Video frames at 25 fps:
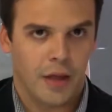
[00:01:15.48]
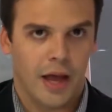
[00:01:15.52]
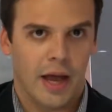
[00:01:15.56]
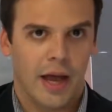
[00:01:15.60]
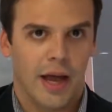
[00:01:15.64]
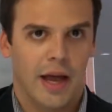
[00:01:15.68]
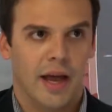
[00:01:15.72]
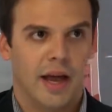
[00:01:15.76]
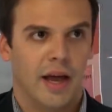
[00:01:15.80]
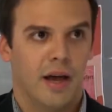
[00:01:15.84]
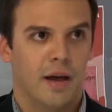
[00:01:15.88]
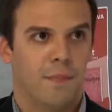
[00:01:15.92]

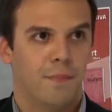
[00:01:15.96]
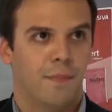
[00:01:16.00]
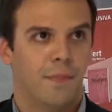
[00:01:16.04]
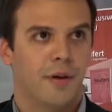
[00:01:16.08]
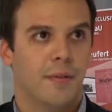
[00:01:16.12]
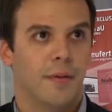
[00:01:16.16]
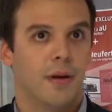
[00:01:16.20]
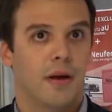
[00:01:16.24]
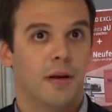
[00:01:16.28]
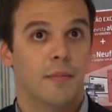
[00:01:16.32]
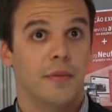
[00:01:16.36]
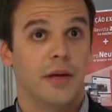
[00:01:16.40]
é,
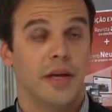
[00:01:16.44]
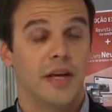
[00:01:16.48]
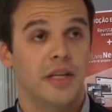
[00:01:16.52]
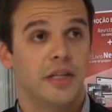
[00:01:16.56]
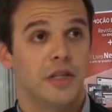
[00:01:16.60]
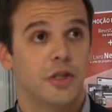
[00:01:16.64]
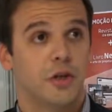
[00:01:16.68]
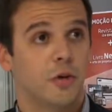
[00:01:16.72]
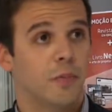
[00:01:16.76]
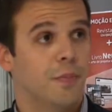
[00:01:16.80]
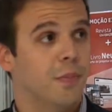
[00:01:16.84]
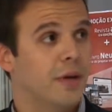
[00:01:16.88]

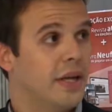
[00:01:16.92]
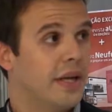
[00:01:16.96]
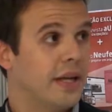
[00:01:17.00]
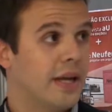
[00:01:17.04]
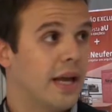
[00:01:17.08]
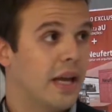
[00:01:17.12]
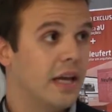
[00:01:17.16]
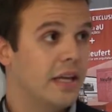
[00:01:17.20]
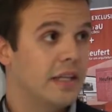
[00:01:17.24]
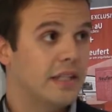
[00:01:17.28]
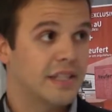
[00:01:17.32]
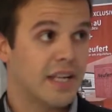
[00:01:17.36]
primeiramente o BIM
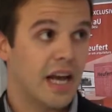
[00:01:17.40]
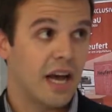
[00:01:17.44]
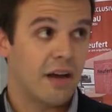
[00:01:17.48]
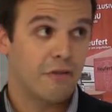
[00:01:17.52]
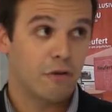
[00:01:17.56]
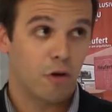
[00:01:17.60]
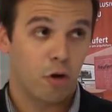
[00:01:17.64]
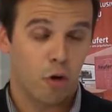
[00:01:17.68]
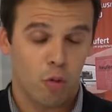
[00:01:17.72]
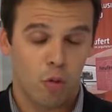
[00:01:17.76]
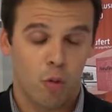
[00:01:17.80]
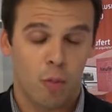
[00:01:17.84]
ele
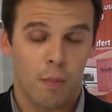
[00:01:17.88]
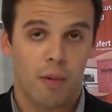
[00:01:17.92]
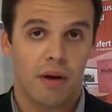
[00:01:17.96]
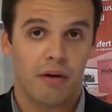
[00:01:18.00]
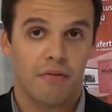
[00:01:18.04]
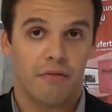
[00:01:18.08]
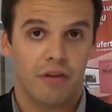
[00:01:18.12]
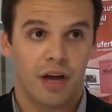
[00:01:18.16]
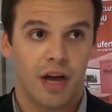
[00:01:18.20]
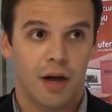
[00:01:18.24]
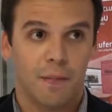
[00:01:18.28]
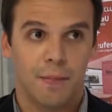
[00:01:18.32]
serve como uma
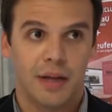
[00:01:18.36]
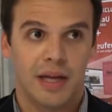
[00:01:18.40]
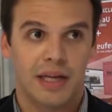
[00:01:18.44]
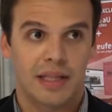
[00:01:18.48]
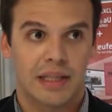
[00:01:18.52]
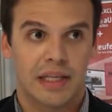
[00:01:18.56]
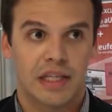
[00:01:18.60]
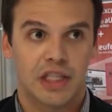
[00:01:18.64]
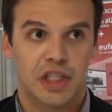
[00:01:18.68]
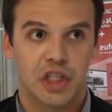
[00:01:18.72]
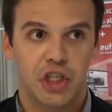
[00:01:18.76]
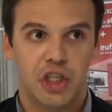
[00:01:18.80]

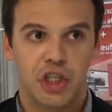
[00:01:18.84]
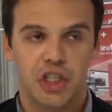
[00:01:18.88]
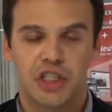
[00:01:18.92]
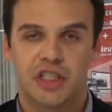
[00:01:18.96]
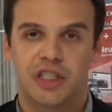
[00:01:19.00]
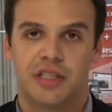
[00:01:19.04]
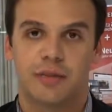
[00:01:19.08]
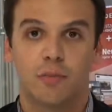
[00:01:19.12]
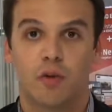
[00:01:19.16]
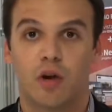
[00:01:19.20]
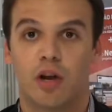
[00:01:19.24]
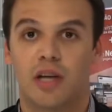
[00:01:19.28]
ferramenta de
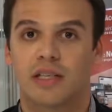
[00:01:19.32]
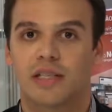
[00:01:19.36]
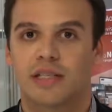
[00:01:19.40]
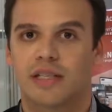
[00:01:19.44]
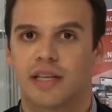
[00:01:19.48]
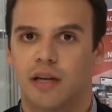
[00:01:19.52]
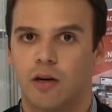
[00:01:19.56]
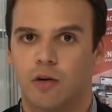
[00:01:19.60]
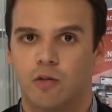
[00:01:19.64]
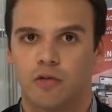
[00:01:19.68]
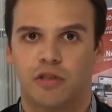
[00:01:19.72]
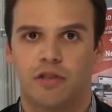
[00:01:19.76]

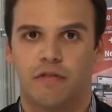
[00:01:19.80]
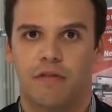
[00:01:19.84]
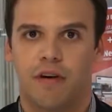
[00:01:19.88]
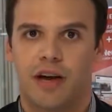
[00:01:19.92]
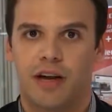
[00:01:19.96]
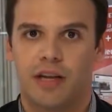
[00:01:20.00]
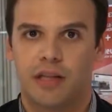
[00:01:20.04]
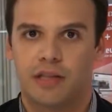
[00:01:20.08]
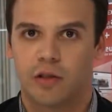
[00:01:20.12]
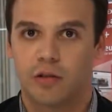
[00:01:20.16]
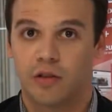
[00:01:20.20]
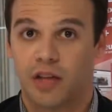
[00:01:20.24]
simulação de
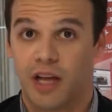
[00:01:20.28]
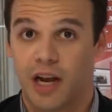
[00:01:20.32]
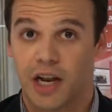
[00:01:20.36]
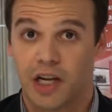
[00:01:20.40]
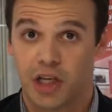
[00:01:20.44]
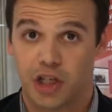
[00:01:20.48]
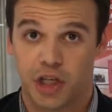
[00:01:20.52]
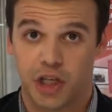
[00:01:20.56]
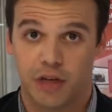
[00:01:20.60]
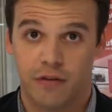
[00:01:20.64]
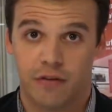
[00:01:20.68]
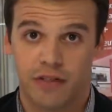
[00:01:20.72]
várias
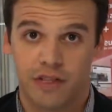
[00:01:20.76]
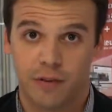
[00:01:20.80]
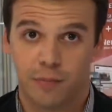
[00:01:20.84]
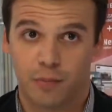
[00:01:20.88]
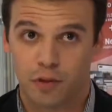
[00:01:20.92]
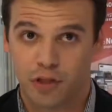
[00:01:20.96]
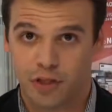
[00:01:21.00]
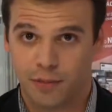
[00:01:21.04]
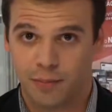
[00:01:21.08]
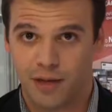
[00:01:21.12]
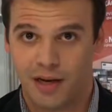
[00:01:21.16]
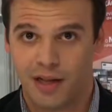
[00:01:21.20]
alternativas e
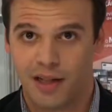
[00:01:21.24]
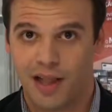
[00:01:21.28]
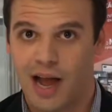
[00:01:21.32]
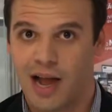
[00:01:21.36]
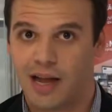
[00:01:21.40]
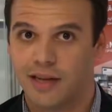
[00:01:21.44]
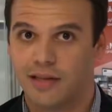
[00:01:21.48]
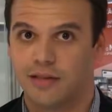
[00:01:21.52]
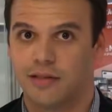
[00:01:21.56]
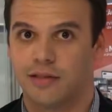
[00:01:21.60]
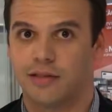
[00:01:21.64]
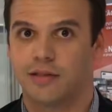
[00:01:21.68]

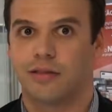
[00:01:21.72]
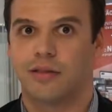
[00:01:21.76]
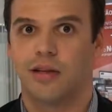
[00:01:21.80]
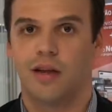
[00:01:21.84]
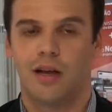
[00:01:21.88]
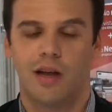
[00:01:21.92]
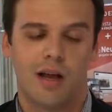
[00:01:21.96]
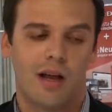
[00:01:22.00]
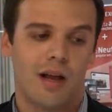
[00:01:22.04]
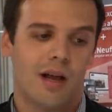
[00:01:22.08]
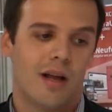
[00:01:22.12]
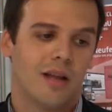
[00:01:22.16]
possibilidades
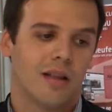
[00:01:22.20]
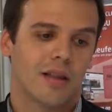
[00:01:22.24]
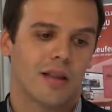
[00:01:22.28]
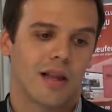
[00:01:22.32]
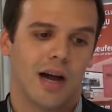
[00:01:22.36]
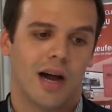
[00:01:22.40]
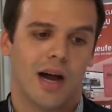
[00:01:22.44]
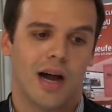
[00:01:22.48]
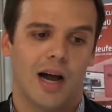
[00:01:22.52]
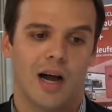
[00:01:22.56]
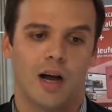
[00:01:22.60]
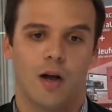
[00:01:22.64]

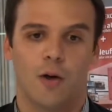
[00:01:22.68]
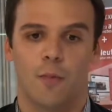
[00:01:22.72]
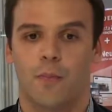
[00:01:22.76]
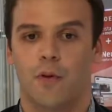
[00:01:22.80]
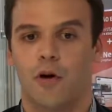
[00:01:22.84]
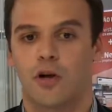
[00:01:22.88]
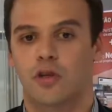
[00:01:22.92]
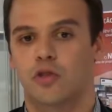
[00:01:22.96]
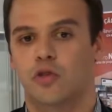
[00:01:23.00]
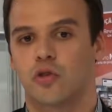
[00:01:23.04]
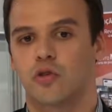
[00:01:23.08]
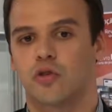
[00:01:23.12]
Tá? Eu
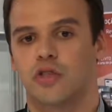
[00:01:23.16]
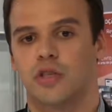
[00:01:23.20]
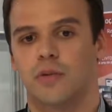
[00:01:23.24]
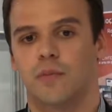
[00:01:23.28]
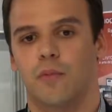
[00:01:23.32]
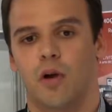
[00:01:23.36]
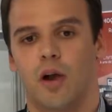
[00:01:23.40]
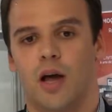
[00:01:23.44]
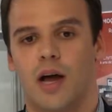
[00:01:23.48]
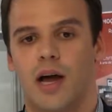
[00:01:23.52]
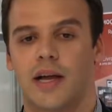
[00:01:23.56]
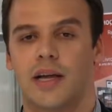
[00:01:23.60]
posso
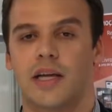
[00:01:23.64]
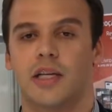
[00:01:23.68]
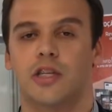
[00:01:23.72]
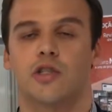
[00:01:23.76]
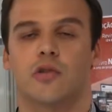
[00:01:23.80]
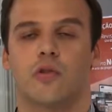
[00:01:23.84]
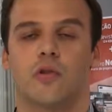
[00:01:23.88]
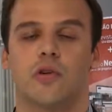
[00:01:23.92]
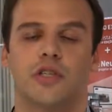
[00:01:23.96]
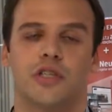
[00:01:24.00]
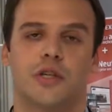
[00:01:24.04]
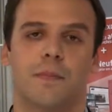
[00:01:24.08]
simular
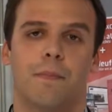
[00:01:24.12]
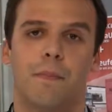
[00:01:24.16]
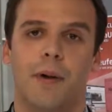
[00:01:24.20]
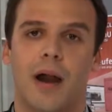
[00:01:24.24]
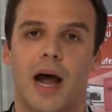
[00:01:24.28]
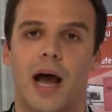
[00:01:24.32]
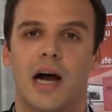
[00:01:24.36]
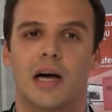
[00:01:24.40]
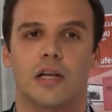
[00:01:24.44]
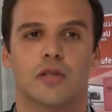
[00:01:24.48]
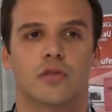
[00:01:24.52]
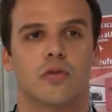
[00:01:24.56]
questões de
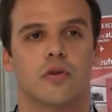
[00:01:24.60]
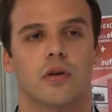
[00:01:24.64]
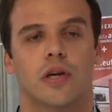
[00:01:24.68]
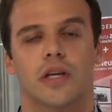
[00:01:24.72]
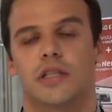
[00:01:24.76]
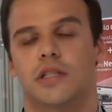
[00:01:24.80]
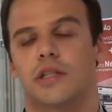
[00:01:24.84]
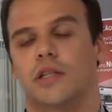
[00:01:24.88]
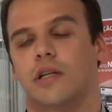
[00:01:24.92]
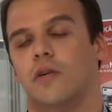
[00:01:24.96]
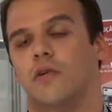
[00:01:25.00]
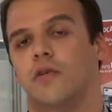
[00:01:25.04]
prazo,
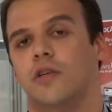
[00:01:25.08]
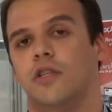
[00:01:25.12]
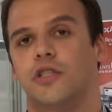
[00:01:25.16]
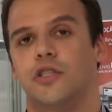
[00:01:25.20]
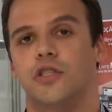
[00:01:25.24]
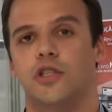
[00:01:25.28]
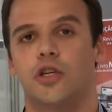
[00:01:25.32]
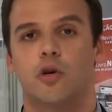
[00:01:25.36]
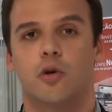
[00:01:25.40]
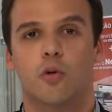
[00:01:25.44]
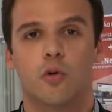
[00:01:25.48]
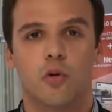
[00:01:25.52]
questões
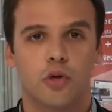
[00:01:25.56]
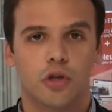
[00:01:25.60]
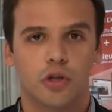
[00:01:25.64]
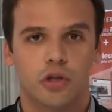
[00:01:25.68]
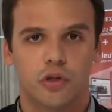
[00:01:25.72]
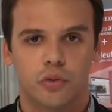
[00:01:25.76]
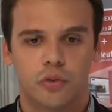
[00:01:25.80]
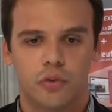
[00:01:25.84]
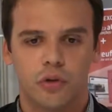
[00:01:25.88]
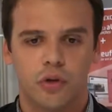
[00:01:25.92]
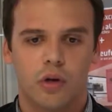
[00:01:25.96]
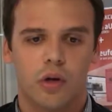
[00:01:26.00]
de
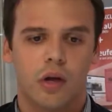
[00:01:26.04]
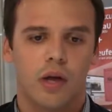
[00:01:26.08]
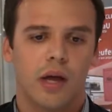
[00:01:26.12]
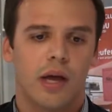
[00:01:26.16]
custo